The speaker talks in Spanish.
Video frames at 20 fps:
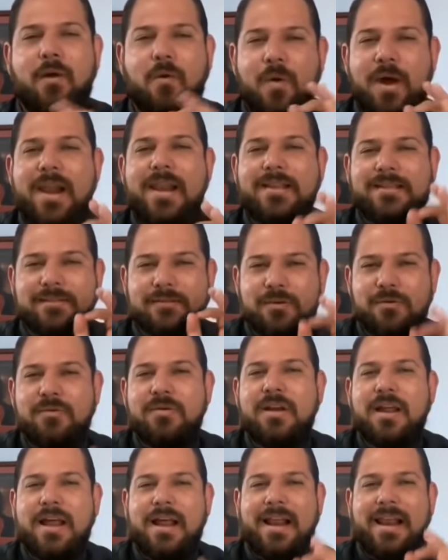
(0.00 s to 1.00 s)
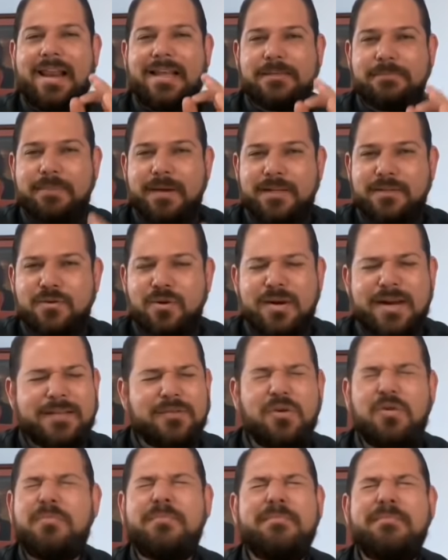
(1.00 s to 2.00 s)
¿Cuáles son las
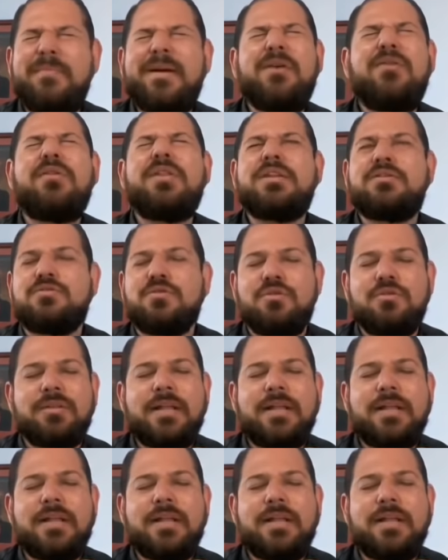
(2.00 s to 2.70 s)
personas, o mejor dicho,